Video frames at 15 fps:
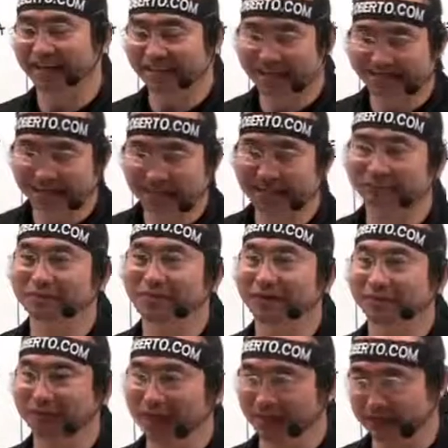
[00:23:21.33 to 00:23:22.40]
Ah, dá um
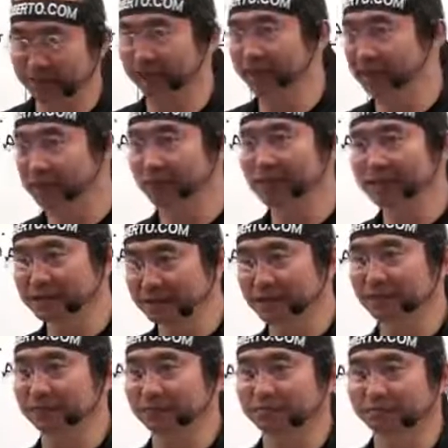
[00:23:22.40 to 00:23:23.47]
trabalho. As empresas estão
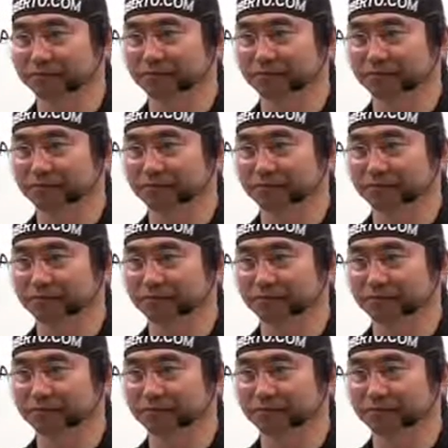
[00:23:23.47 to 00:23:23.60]
gastando